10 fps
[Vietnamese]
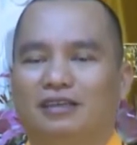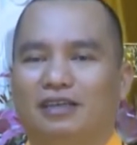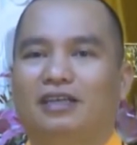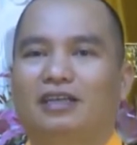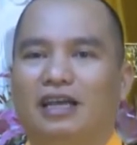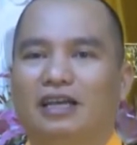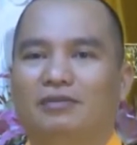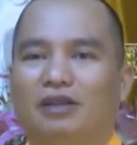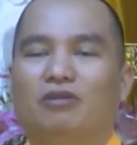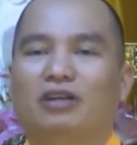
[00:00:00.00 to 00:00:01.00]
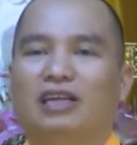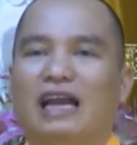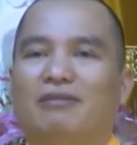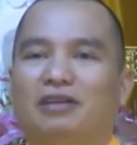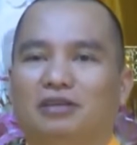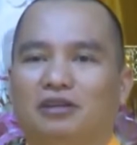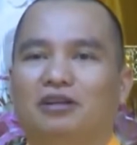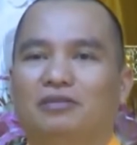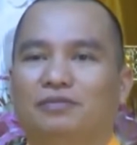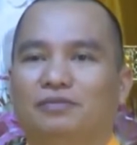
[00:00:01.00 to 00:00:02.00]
nghỉ đi đã chồng nó đi làm là được rồi